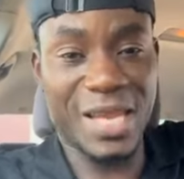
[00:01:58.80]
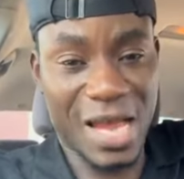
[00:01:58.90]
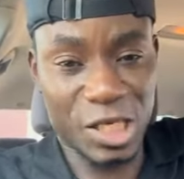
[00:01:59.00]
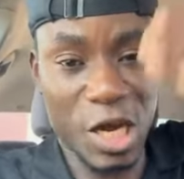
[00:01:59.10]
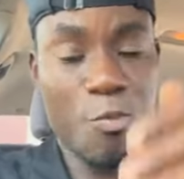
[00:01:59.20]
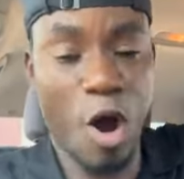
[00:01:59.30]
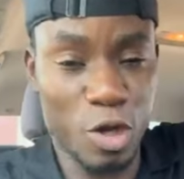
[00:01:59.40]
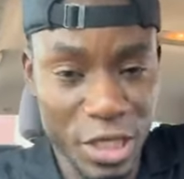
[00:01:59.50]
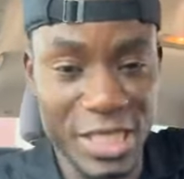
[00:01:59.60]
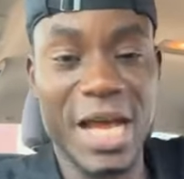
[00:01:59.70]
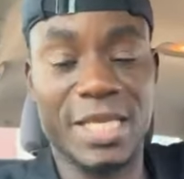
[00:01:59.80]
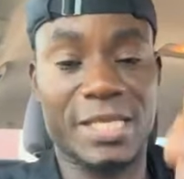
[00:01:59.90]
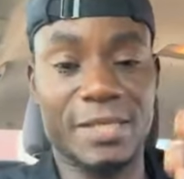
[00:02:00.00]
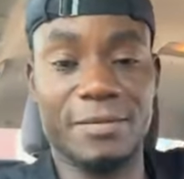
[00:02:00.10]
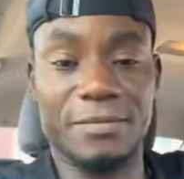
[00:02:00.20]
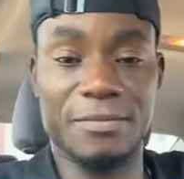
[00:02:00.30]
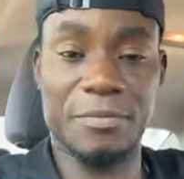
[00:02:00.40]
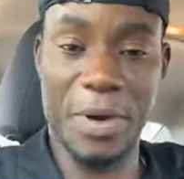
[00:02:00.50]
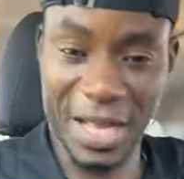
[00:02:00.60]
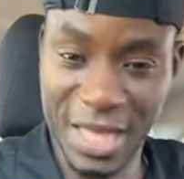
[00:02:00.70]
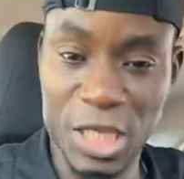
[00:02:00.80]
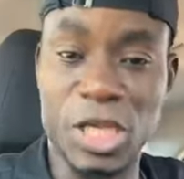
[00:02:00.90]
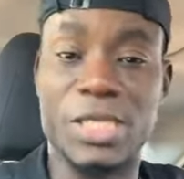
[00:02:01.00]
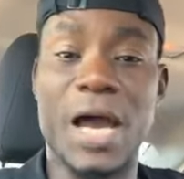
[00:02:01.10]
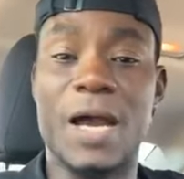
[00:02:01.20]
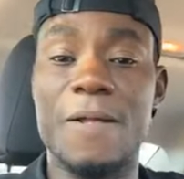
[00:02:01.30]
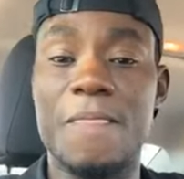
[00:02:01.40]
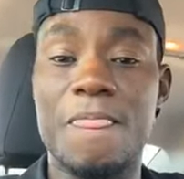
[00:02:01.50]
Partagez-moi le direct. Partagez ça.